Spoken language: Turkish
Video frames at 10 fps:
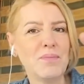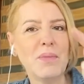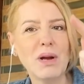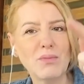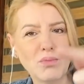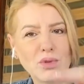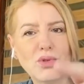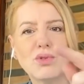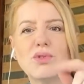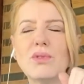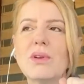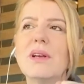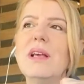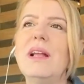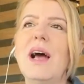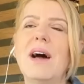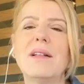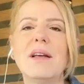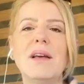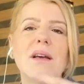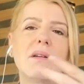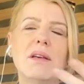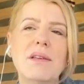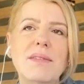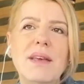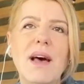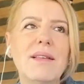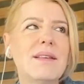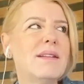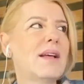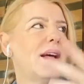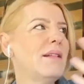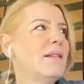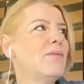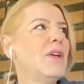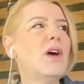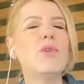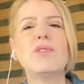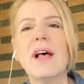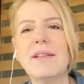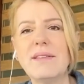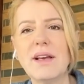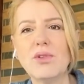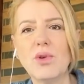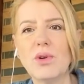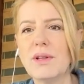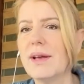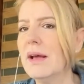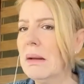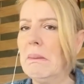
bak bu çocuk ileride ya siyaseten ya özel sektörde